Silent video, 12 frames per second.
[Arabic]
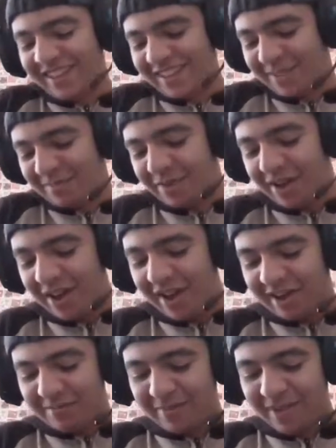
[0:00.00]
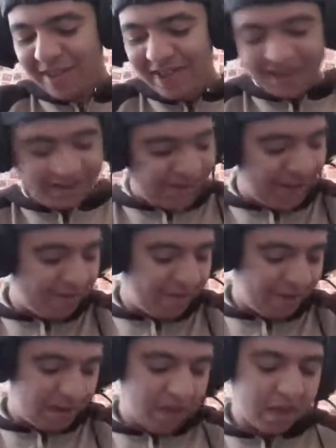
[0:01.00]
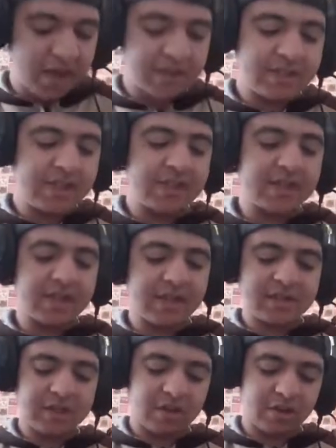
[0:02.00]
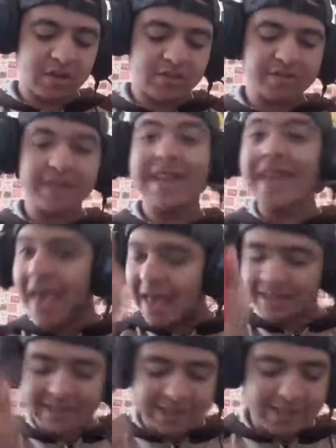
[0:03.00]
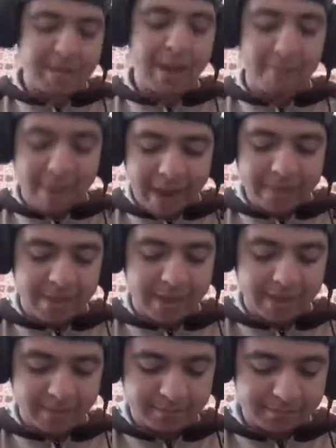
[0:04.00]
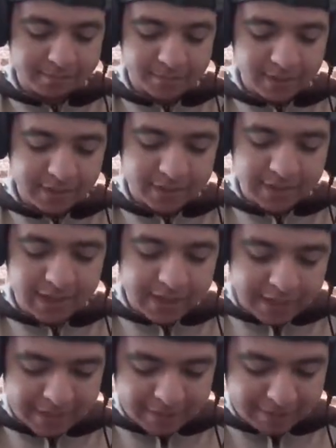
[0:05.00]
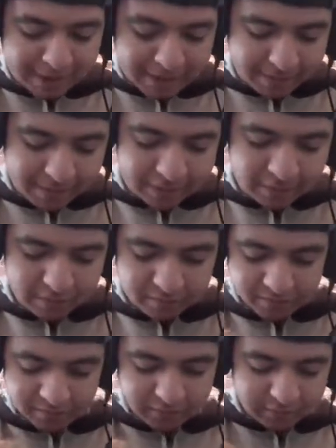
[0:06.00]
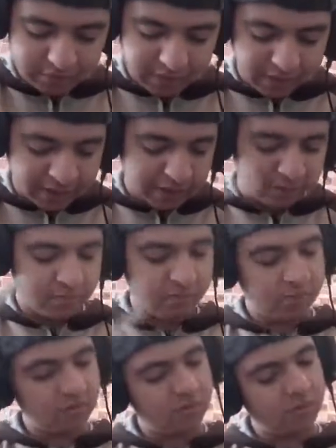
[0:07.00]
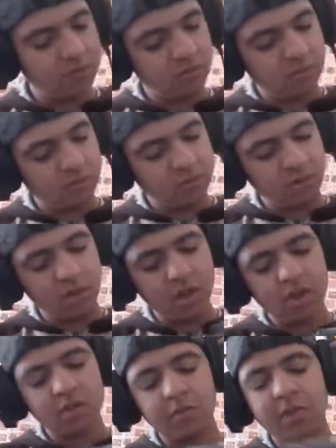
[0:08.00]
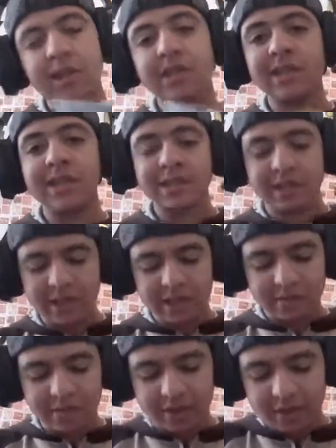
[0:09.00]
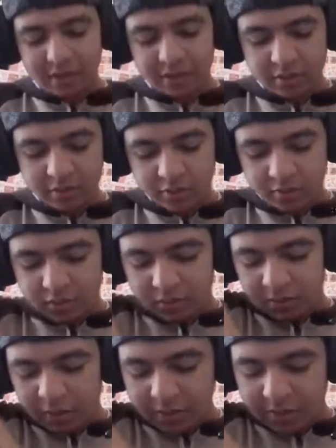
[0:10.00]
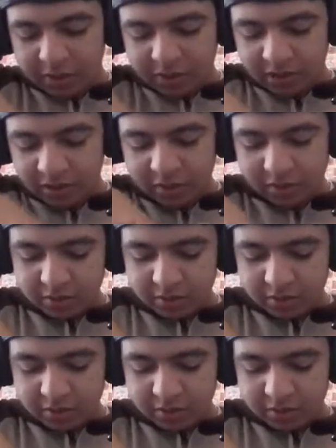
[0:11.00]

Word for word: كمان مان كمان اه نسيت كنا لصقه اخرى استسمح ماي باد ات ماي باد خطا ثم ثلاثه لصقات اللي باقيين وانا باغي نجر